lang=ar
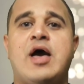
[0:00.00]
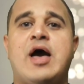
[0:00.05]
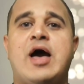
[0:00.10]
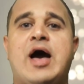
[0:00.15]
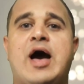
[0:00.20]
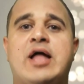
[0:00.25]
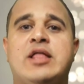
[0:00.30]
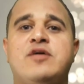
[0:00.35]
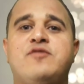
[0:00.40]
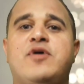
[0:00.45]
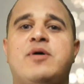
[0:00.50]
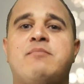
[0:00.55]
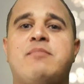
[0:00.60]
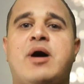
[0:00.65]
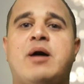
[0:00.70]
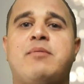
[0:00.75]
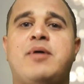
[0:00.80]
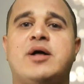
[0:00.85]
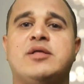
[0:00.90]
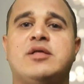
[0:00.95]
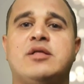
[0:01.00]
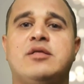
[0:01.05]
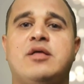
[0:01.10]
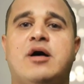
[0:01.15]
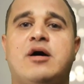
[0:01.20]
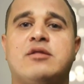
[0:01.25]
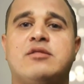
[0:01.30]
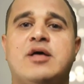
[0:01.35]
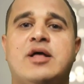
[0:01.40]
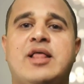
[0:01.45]
هنفهم مع بعض
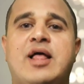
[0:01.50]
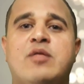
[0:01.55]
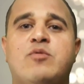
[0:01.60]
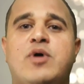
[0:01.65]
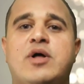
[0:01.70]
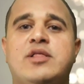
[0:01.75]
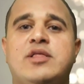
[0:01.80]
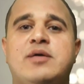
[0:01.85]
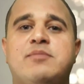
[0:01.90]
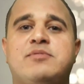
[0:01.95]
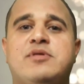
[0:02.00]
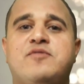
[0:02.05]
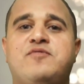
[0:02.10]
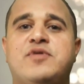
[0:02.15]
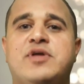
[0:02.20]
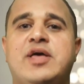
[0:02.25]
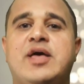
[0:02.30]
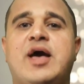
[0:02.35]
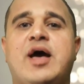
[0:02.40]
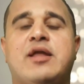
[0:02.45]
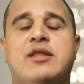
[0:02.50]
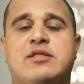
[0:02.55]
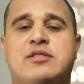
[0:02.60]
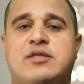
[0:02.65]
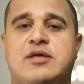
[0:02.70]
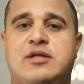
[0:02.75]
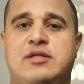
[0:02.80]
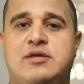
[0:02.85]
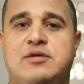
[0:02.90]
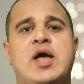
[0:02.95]
النهارده الالوان دي بتفرق ايه عن
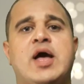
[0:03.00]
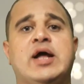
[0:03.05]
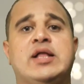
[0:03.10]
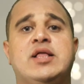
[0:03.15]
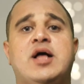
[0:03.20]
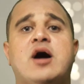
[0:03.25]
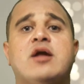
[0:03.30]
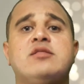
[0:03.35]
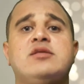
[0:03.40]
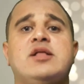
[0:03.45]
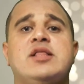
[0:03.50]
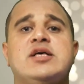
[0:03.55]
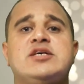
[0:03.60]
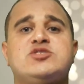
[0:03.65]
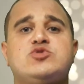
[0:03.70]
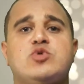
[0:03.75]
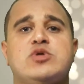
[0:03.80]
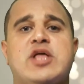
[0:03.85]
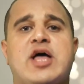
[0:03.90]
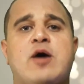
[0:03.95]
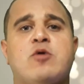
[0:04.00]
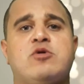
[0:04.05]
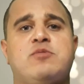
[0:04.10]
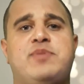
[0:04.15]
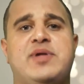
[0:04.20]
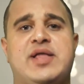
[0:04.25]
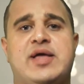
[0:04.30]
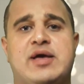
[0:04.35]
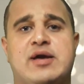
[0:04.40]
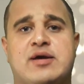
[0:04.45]
التاني الهارد الاسود او
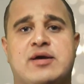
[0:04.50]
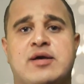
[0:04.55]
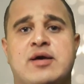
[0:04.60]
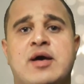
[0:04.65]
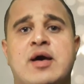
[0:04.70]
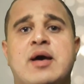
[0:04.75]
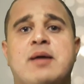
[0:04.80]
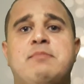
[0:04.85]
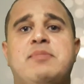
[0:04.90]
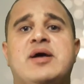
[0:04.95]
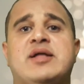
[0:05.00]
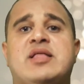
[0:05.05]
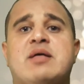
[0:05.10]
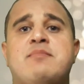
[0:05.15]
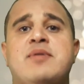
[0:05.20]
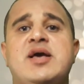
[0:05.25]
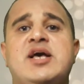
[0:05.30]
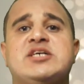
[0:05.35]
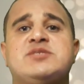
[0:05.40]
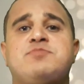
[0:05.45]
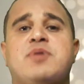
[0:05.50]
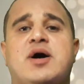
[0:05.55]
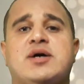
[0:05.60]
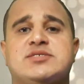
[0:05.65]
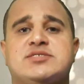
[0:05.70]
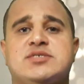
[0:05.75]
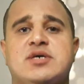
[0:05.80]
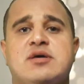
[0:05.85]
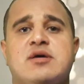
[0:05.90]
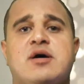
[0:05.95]
البلاك بيتميز
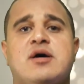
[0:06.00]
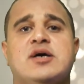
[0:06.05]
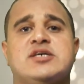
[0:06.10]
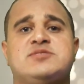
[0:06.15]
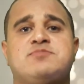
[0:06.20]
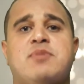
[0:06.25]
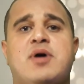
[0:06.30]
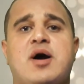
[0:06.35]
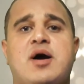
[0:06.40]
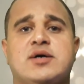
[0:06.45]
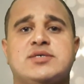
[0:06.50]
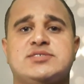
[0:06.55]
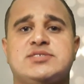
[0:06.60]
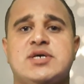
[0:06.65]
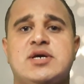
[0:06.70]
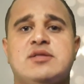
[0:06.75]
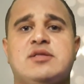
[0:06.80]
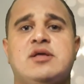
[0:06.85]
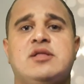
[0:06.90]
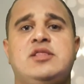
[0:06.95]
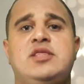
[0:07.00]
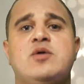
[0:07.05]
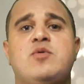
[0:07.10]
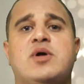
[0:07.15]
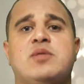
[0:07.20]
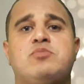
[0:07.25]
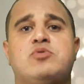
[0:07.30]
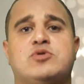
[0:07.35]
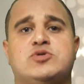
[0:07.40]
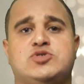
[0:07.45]
بخاصيه اسمها خاصيه
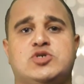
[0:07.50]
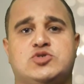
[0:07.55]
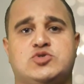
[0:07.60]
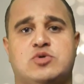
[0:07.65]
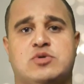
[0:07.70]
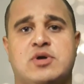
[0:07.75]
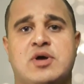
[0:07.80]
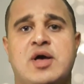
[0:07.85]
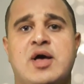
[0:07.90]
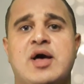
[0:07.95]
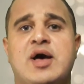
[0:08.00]
الديوال بروسيسور